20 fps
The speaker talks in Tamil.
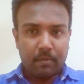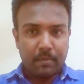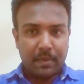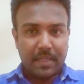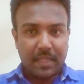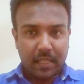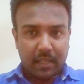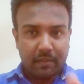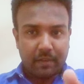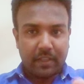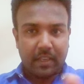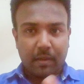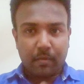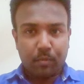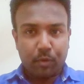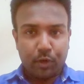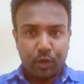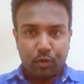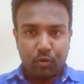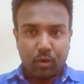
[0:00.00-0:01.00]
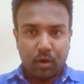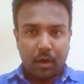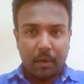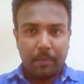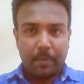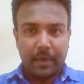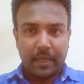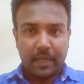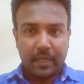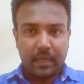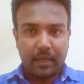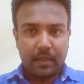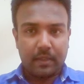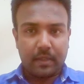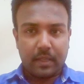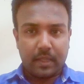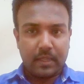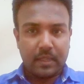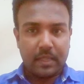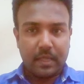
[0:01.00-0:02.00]
மிதக்க வைக்க முடியும்
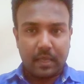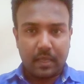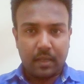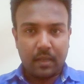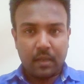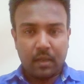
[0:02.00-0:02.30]
அப்படிங்கிறது இந்த